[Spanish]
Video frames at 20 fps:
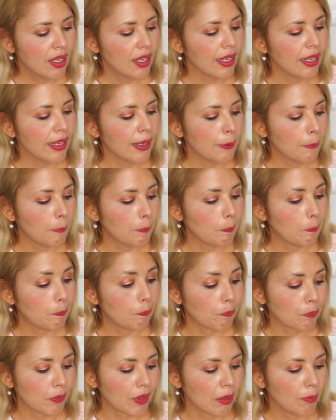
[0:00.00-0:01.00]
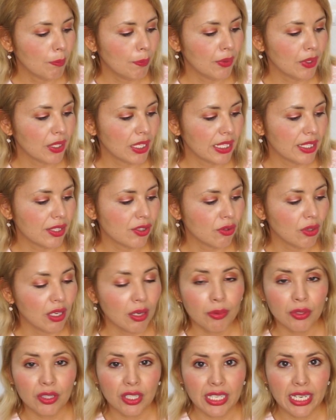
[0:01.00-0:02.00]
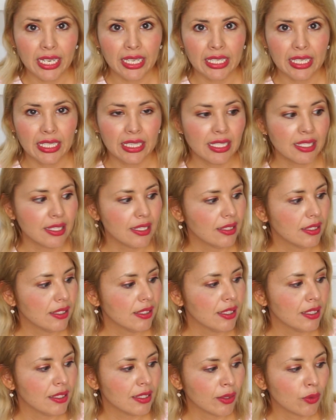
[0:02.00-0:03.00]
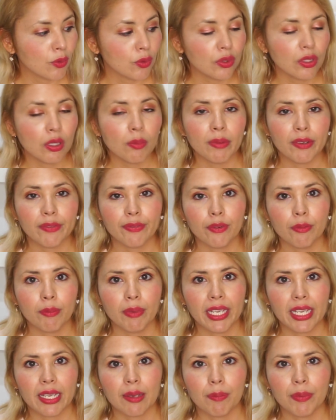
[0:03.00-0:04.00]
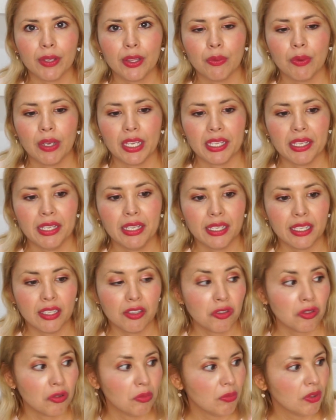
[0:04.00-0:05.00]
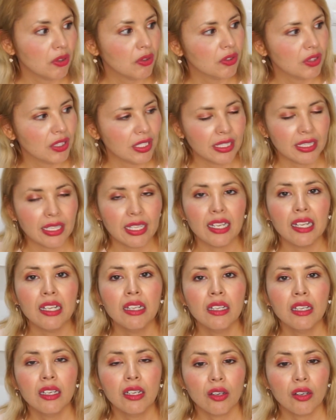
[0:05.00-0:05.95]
Em, porque son las botellas grandes, este es el segundo perfume que pido ahí y estoy muy contenta